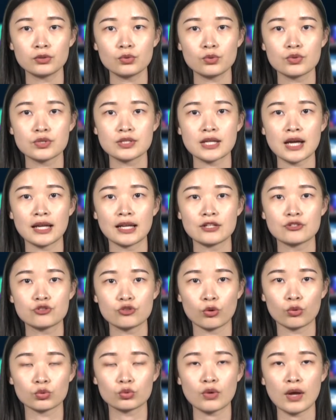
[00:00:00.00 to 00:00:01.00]
录下了
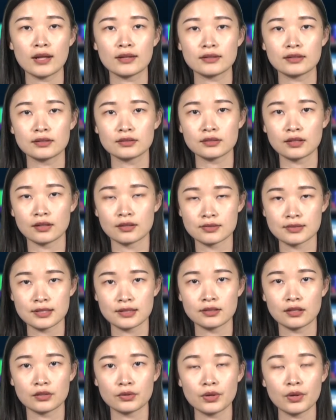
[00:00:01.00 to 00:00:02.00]
九段跟滕
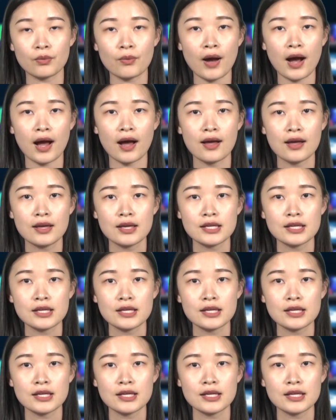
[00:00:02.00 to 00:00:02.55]
森的对话，